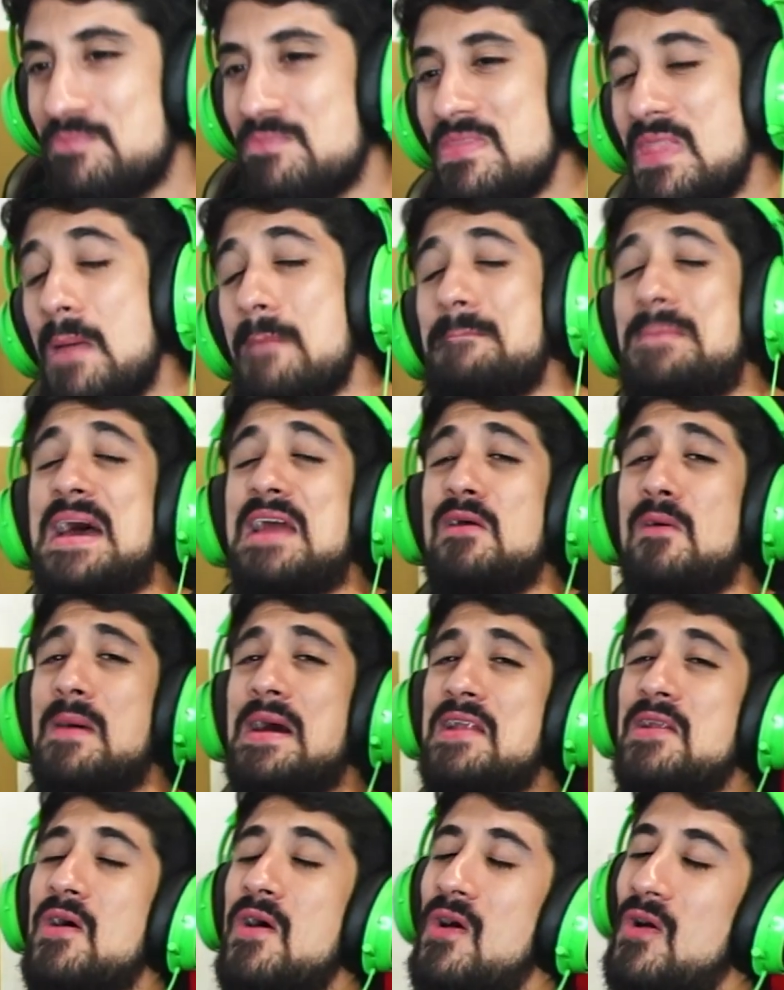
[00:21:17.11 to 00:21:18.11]
Pero
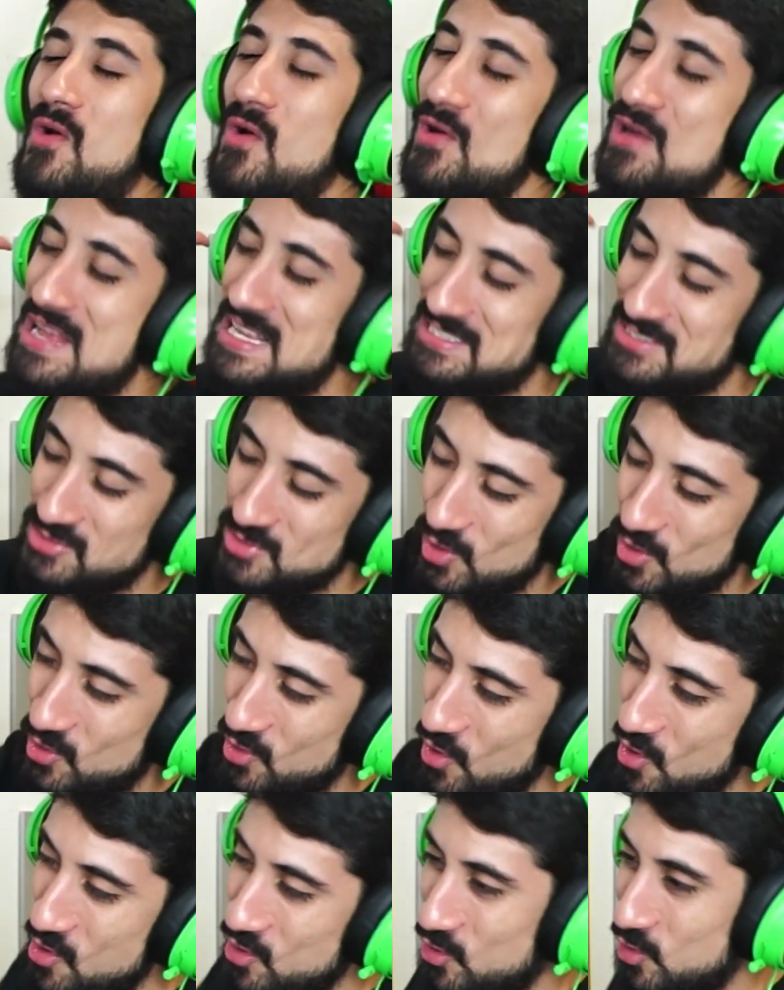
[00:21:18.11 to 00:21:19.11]
bueno, con esto
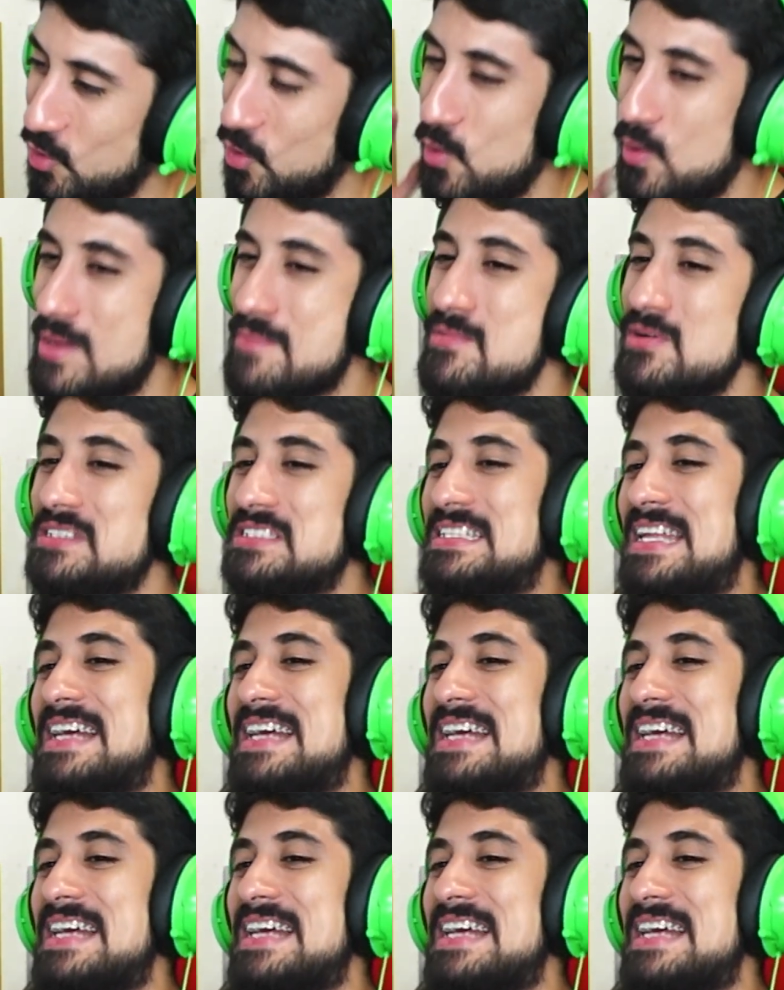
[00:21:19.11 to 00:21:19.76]
concluimos